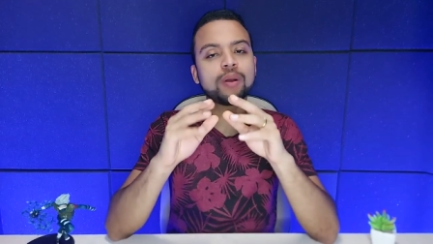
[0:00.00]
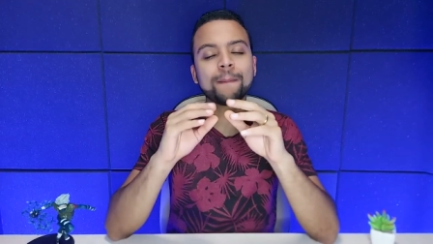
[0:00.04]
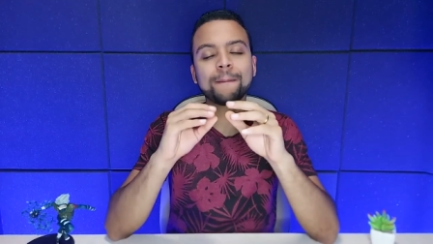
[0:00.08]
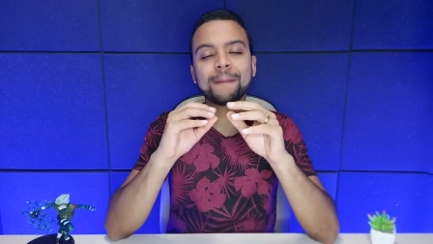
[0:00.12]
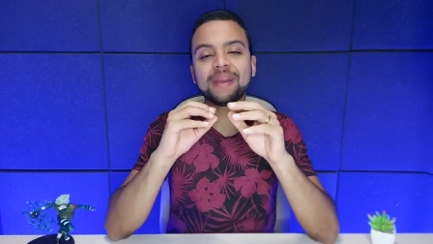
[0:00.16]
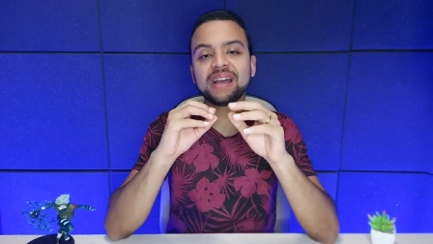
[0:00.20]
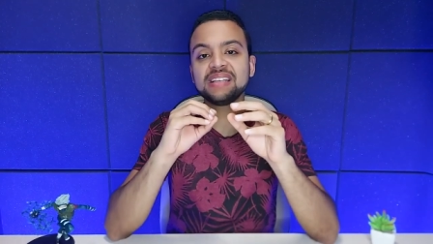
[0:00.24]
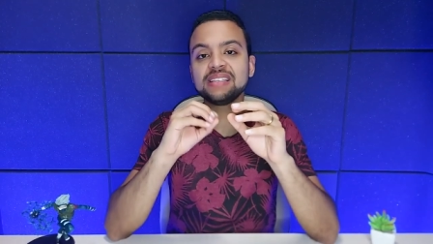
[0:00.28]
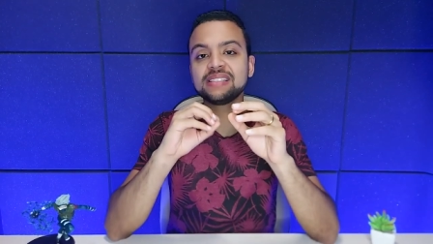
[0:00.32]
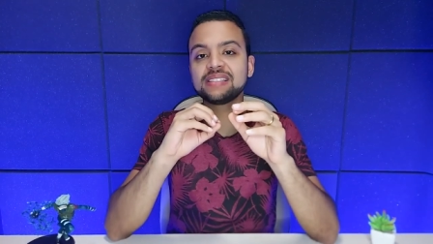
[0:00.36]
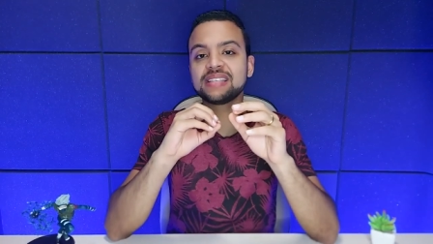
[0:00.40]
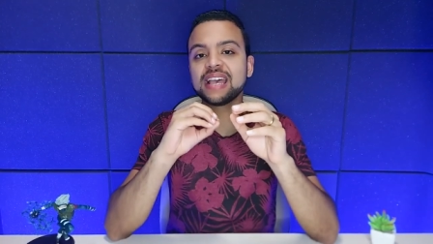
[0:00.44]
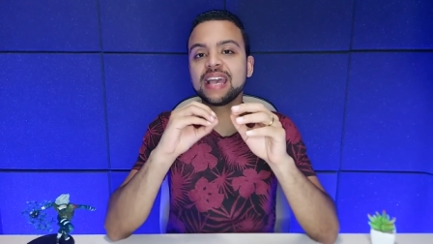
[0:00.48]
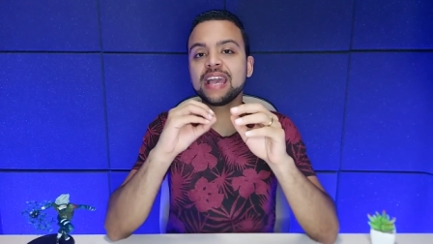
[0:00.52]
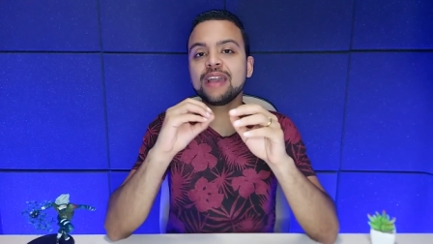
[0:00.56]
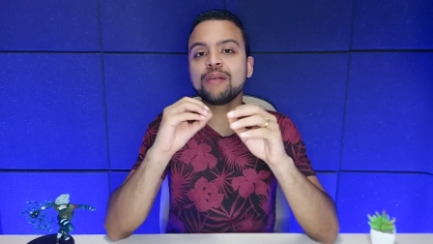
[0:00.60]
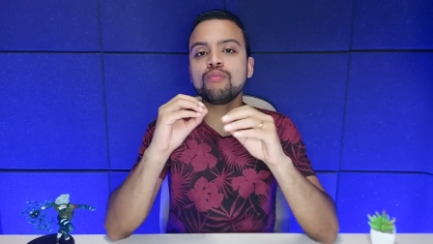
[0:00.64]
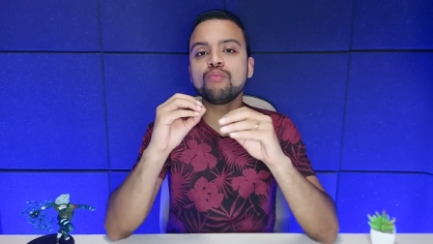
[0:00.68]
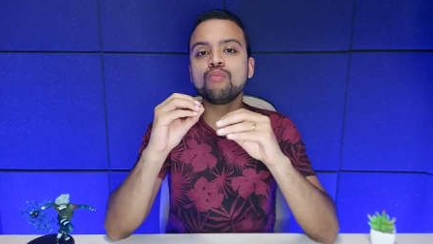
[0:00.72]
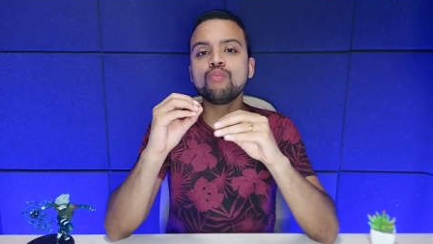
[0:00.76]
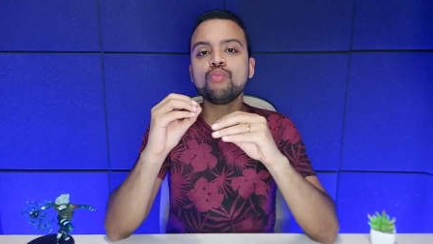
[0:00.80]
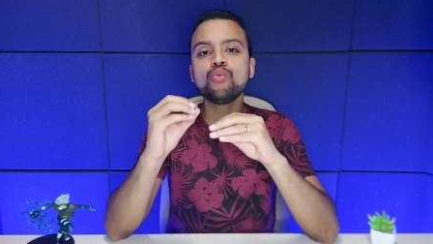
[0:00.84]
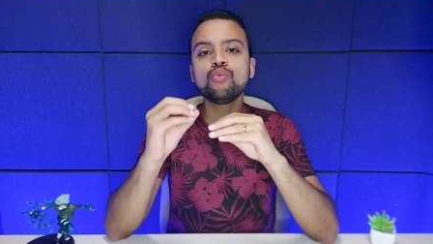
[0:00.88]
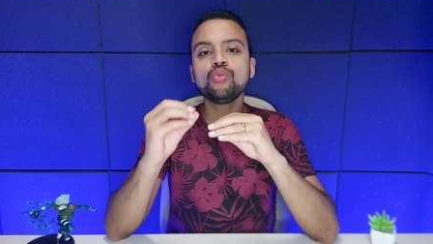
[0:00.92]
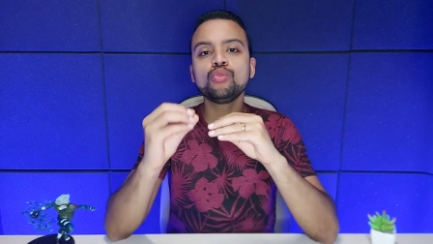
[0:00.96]
mas é é
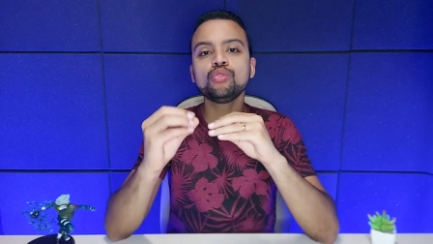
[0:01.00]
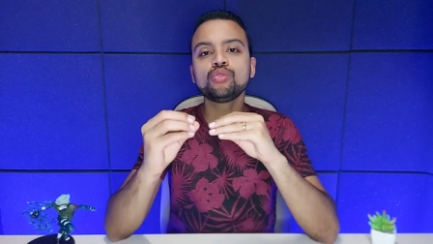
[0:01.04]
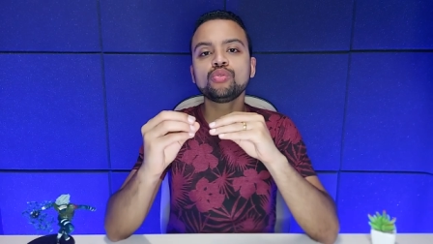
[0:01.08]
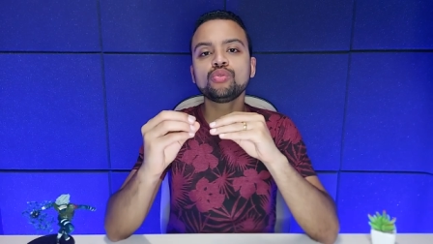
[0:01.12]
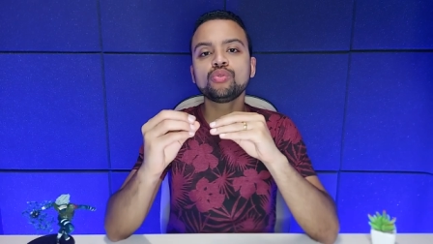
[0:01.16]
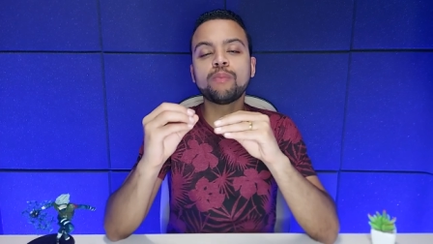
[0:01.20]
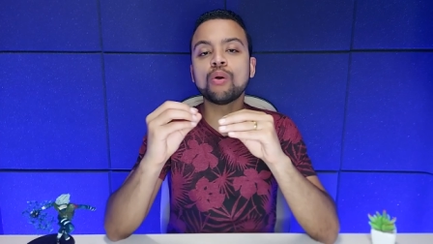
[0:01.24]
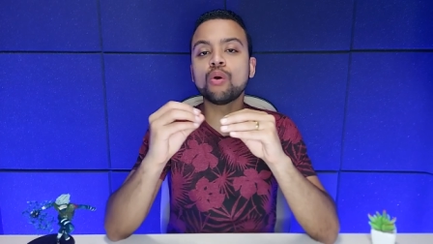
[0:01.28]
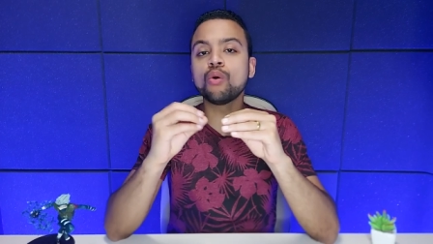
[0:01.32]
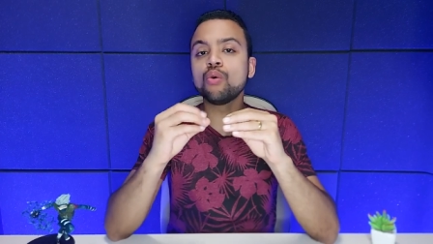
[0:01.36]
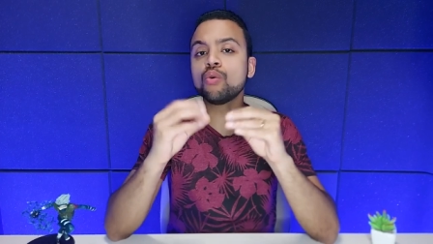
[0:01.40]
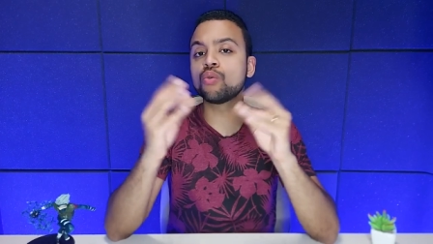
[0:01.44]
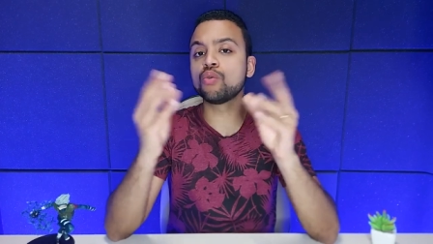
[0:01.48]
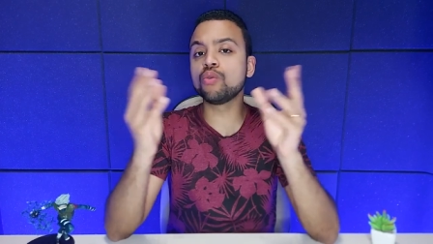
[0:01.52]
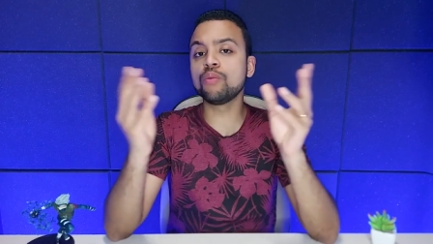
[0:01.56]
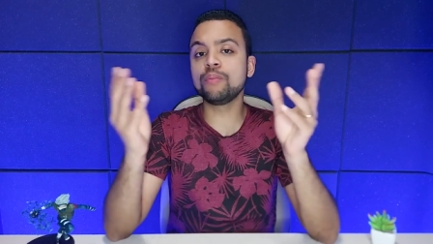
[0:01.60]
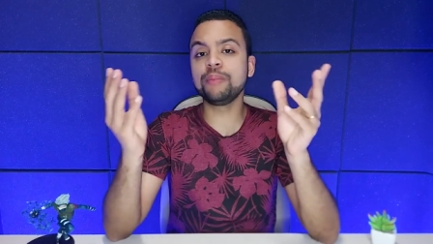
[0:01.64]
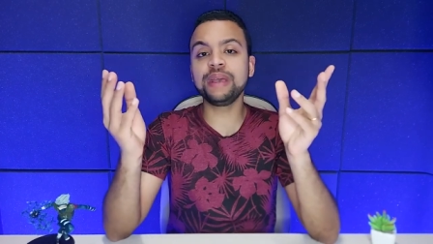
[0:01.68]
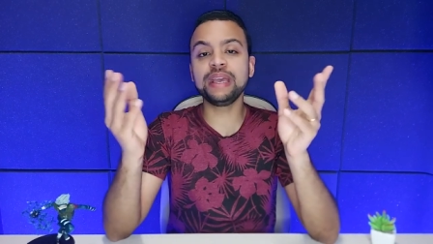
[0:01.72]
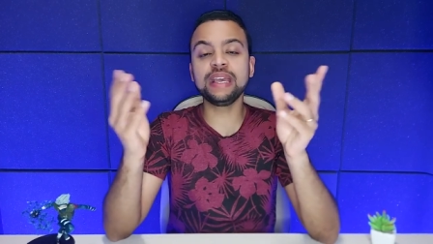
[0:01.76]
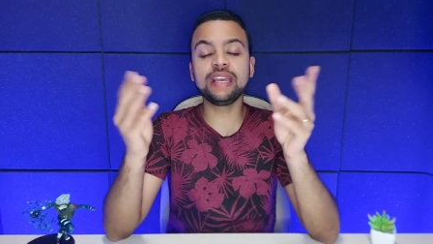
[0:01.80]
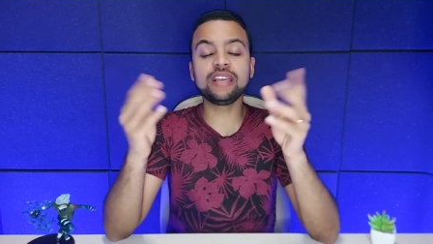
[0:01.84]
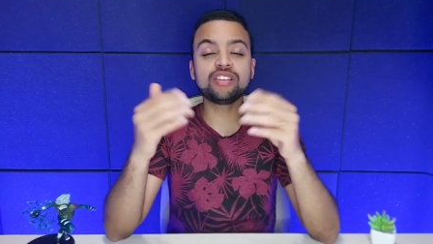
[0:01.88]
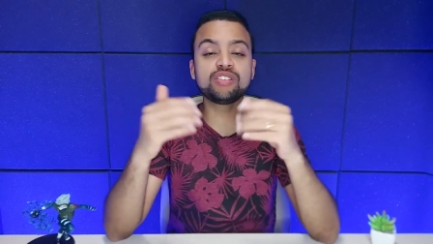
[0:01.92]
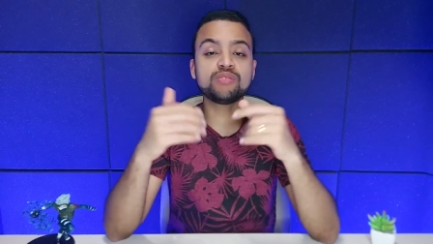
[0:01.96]
muito pouco
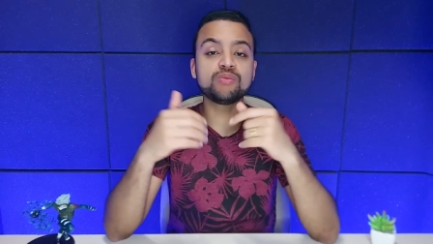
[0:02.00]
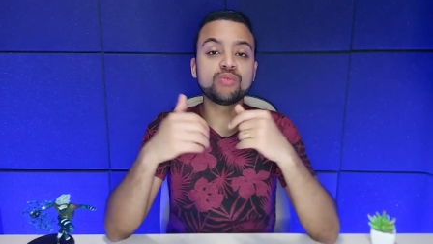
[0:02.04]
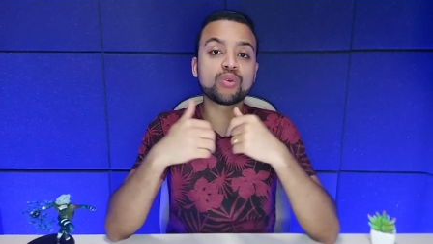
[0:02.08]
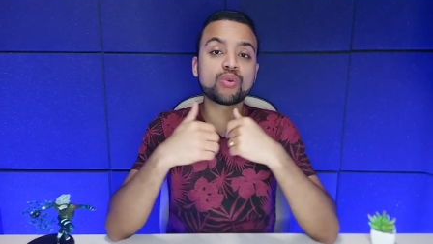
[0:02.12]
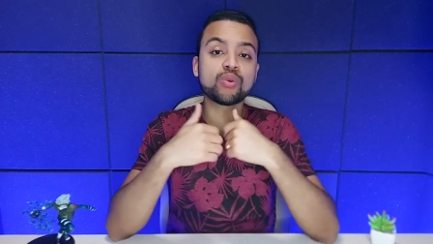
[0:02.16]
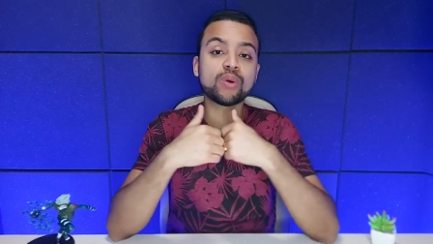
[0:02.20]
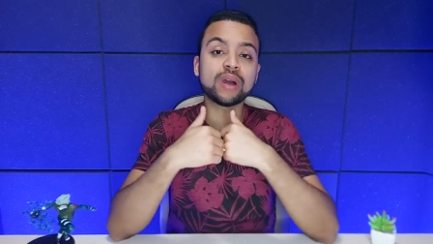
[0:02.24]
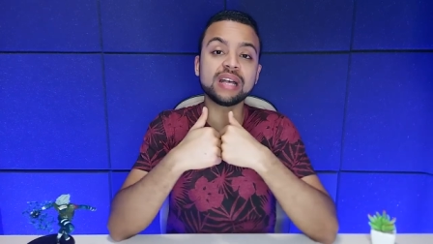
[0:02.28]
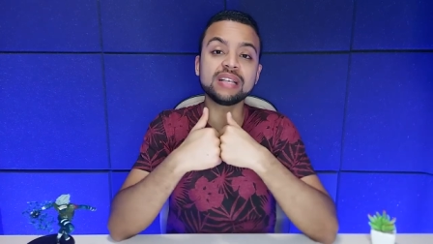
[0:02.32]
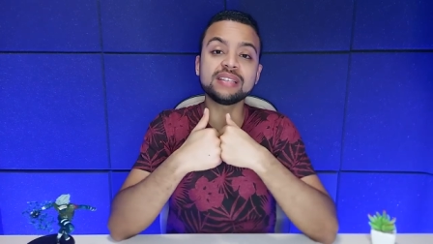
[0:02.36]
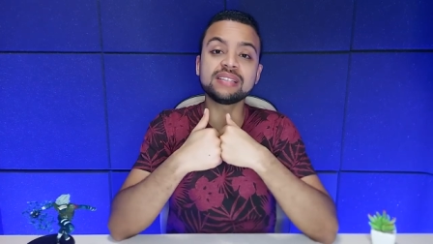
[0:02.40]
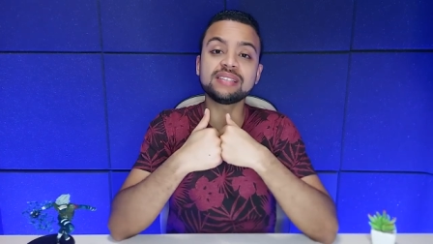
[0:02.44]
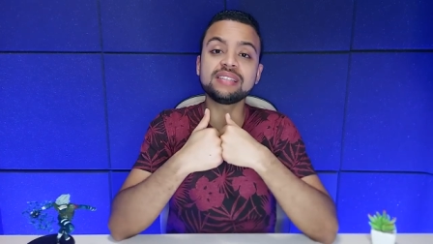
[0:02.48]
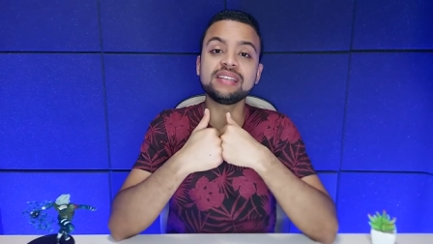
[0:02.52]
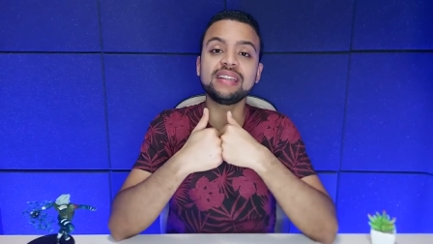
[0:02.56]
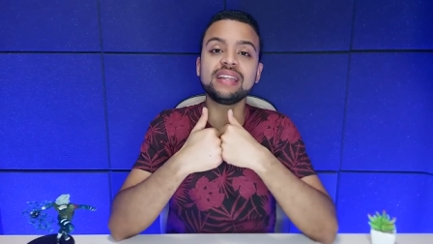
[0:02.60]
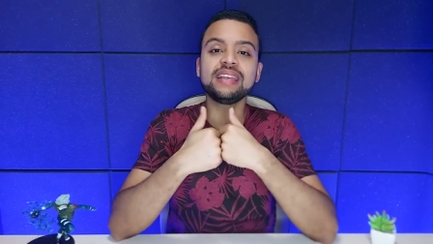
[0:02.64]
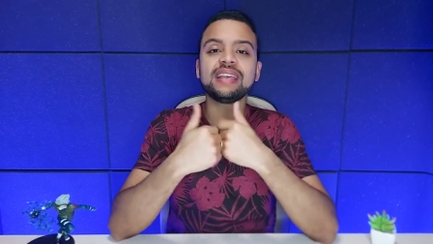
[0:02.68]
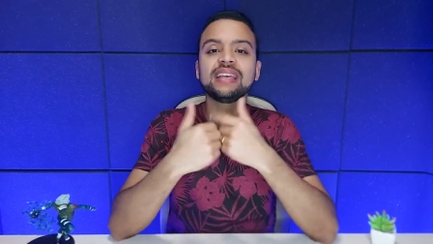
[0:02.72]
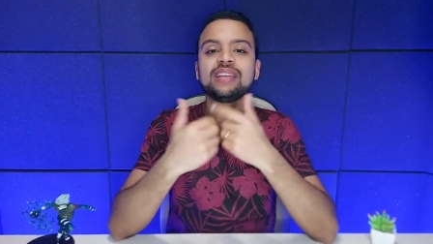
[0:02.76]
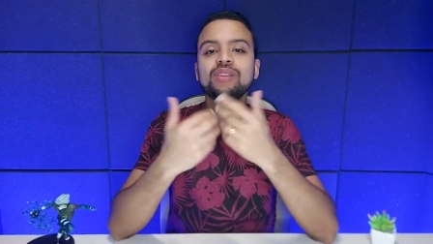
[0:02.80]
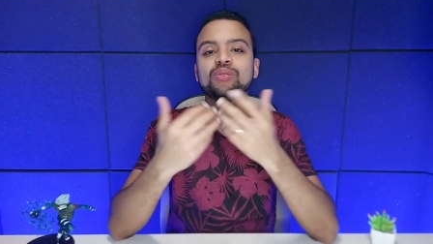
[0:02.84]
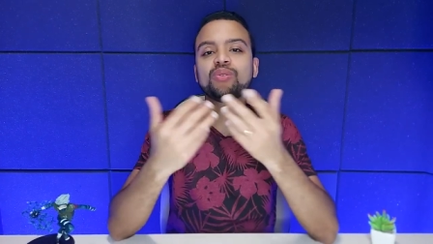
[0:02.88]
mesmo, quase nem é